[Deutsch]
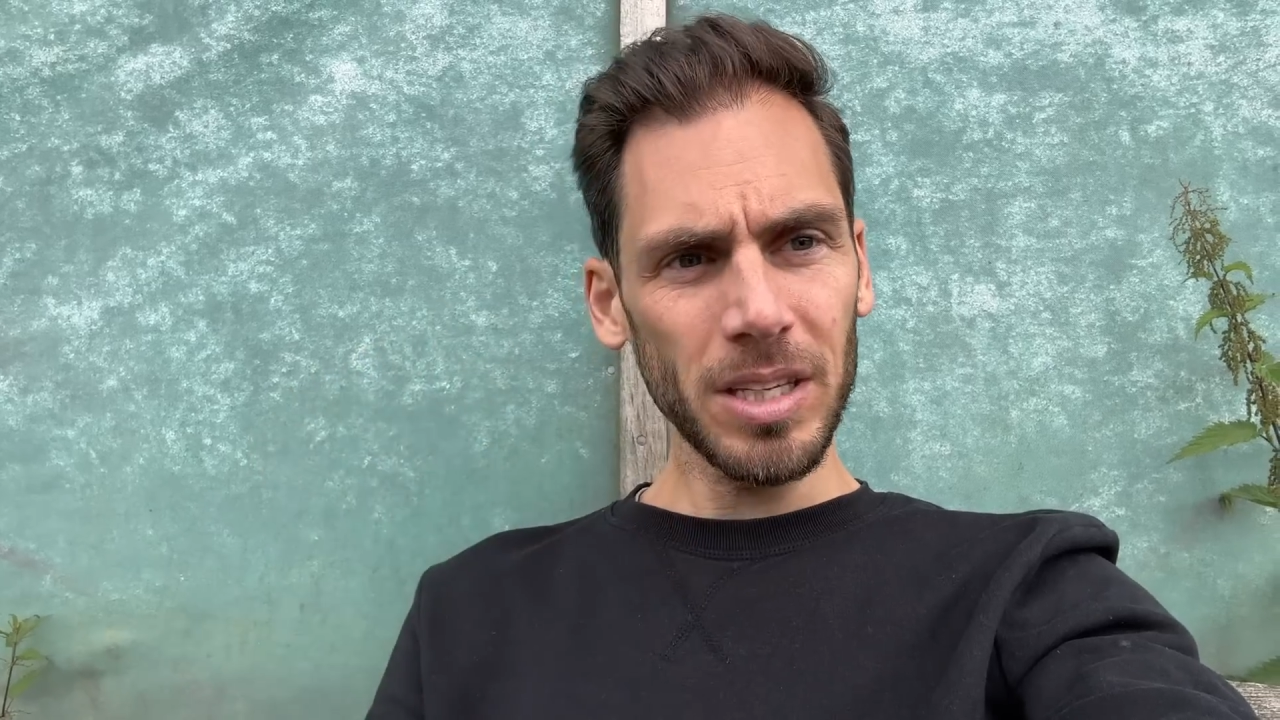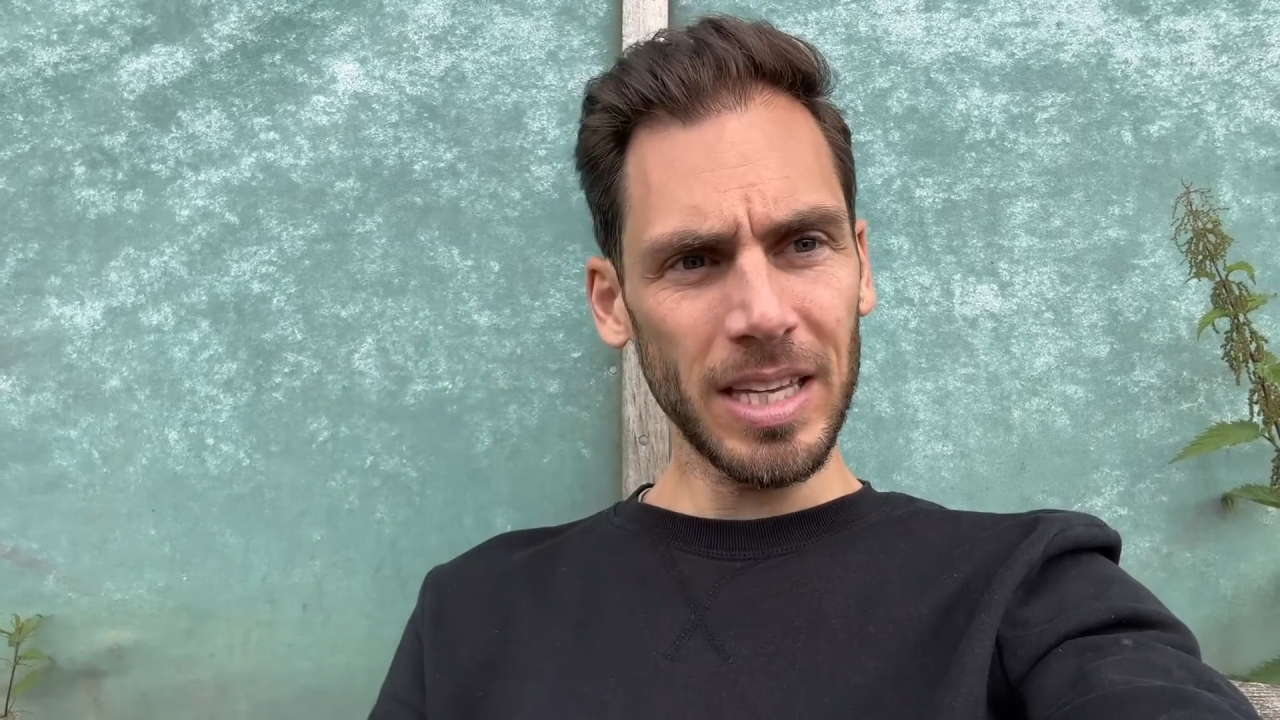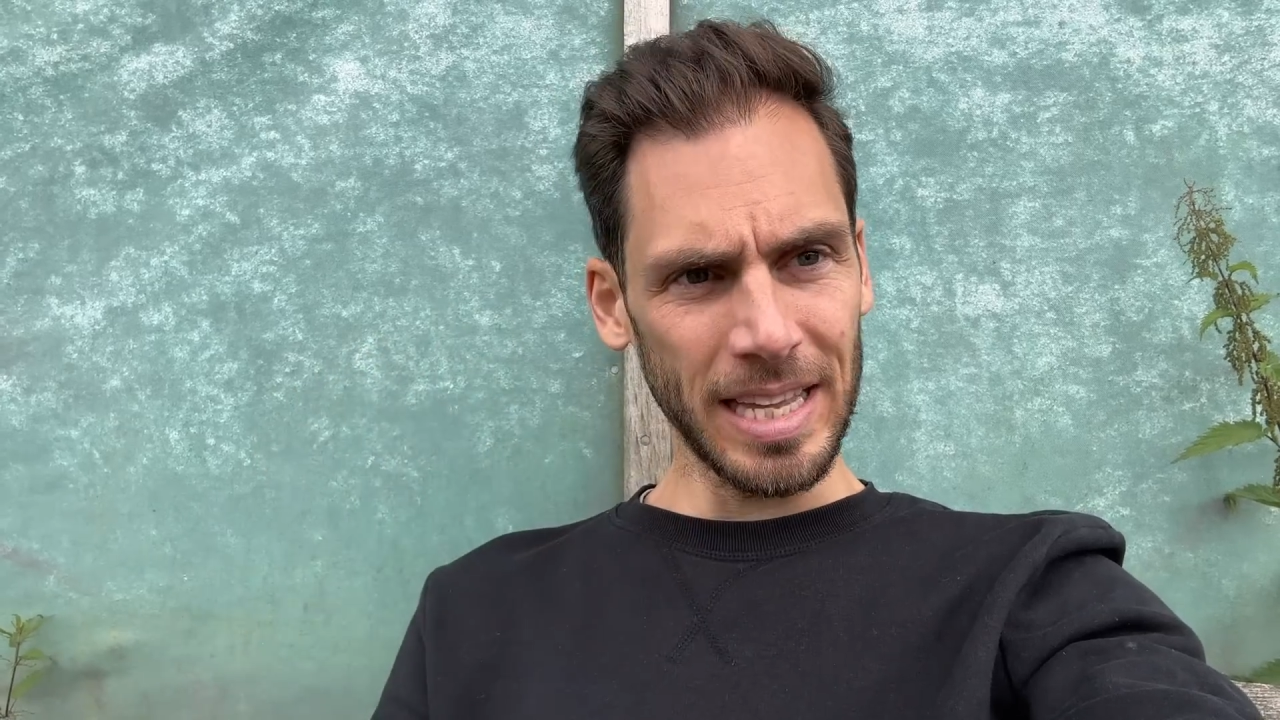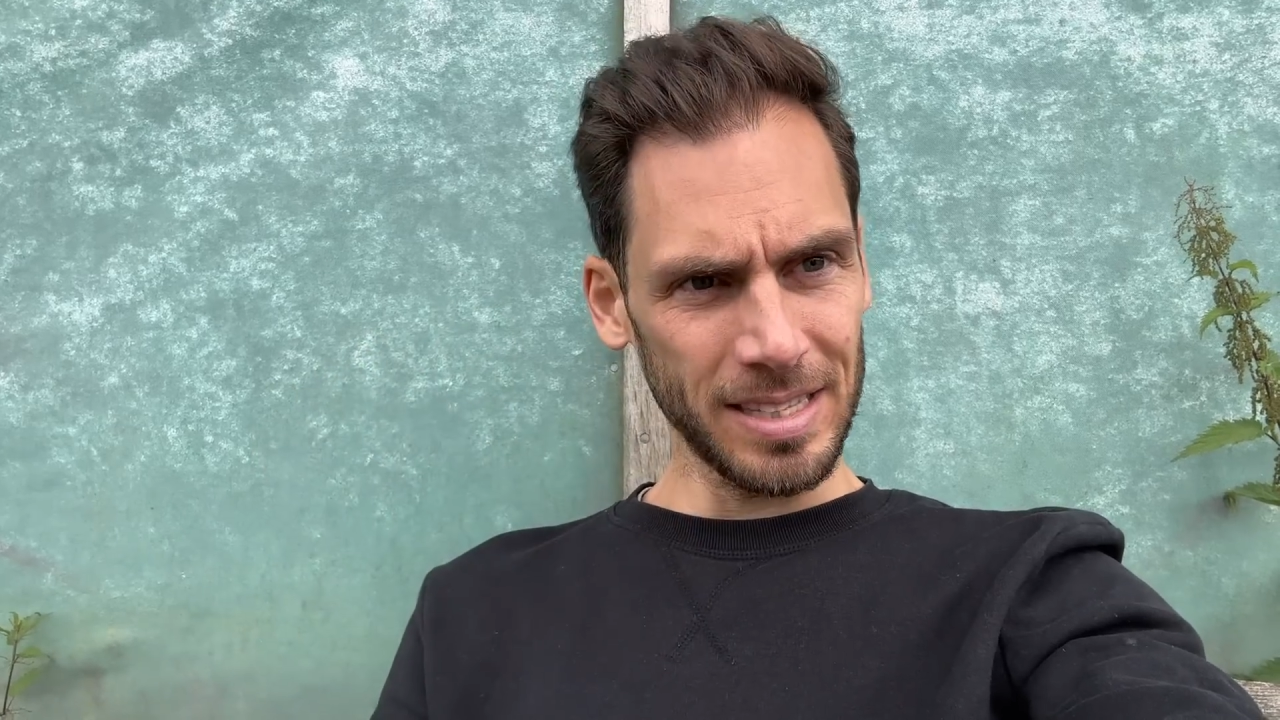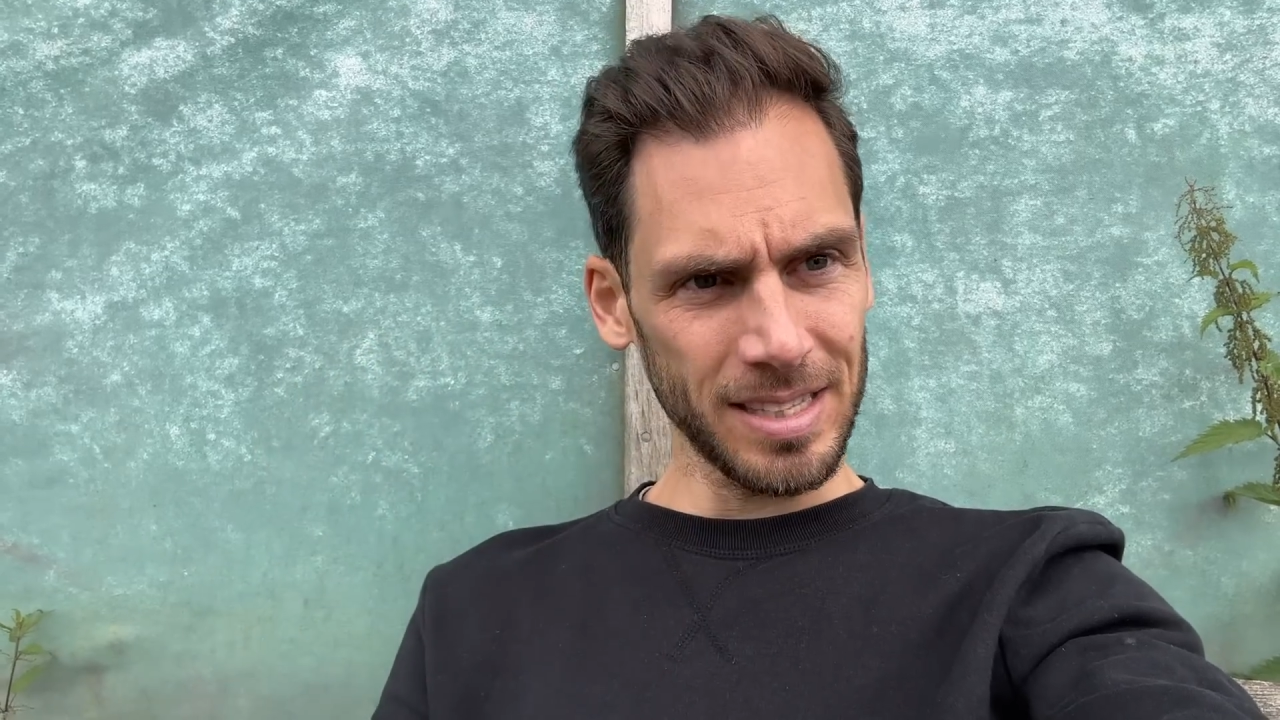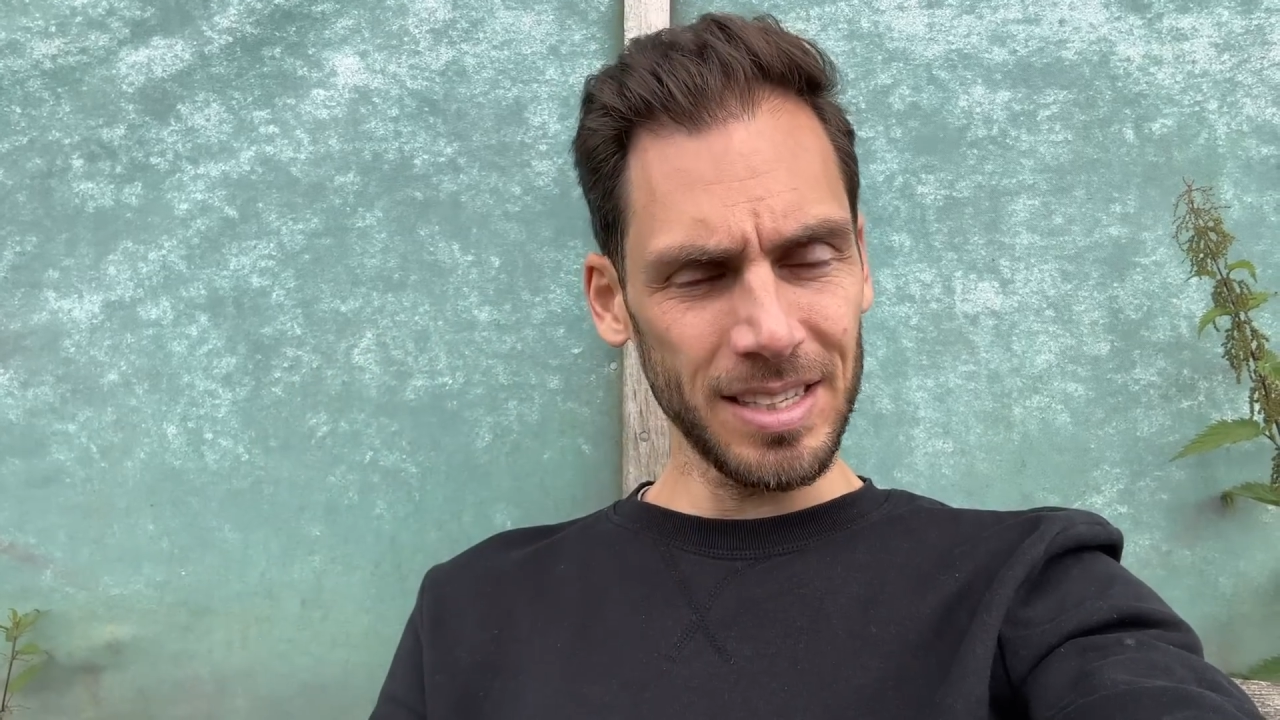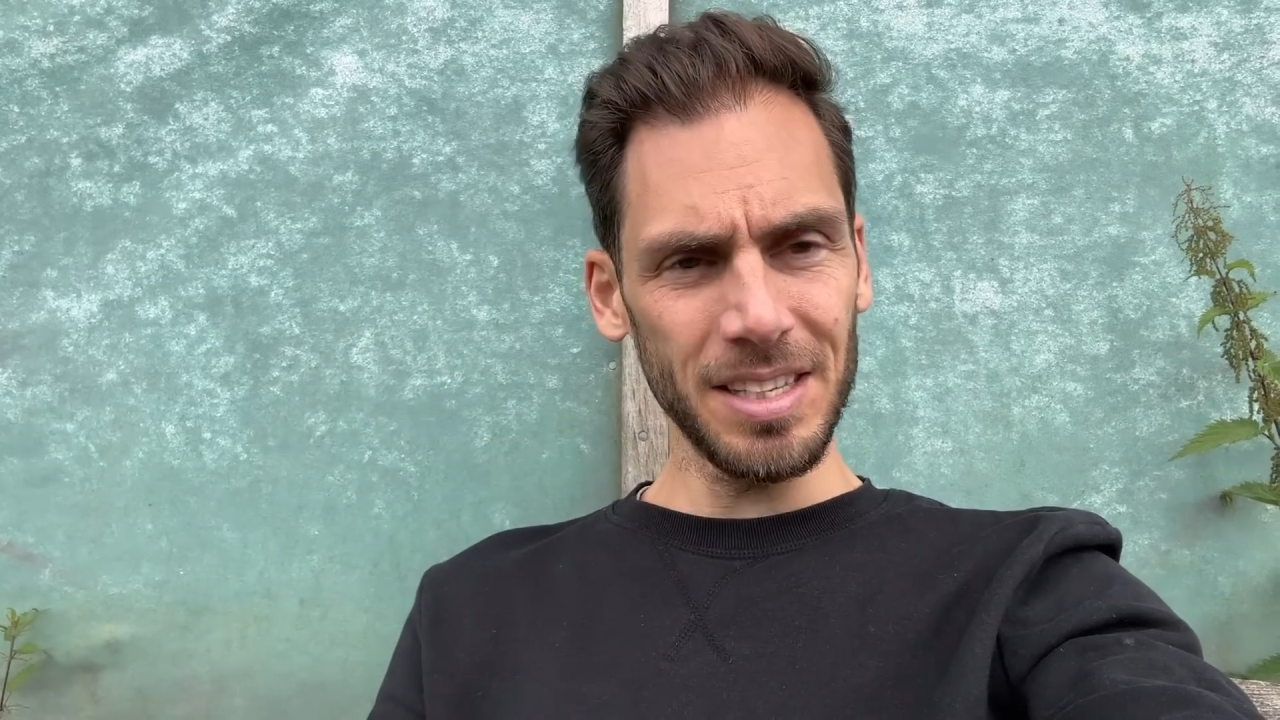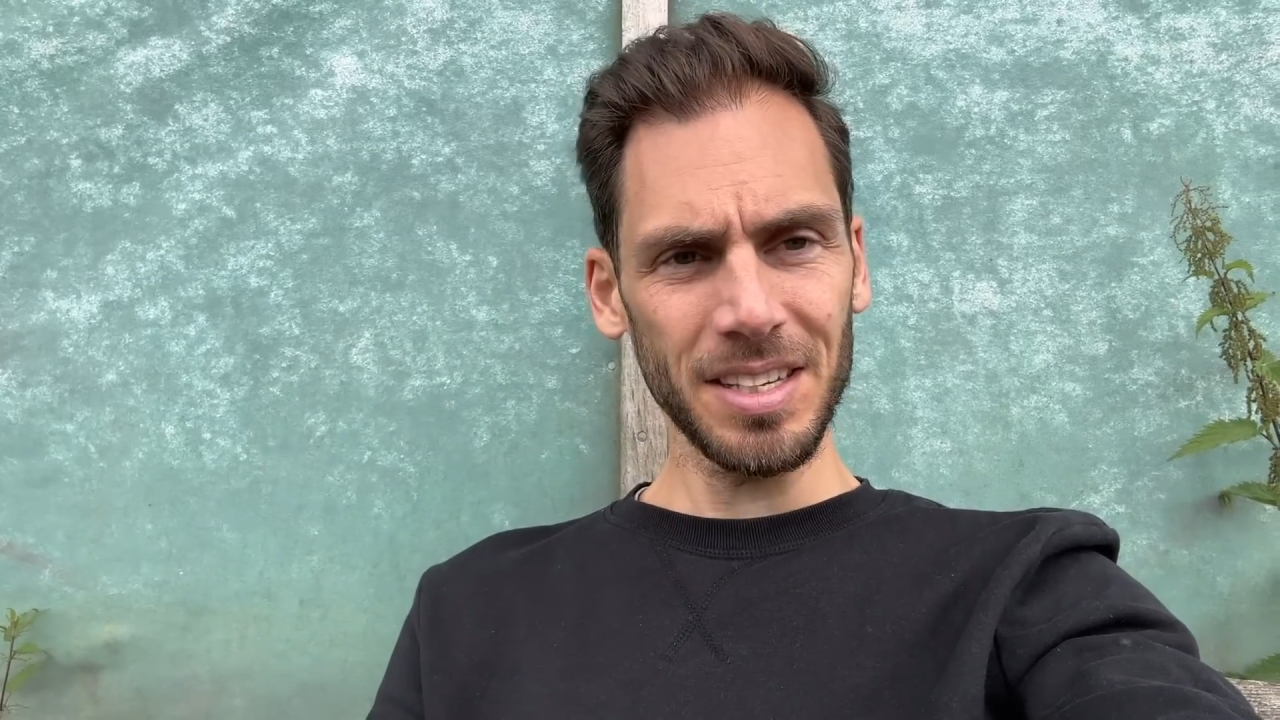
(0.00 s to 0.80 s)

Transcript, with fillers: jetzt nicht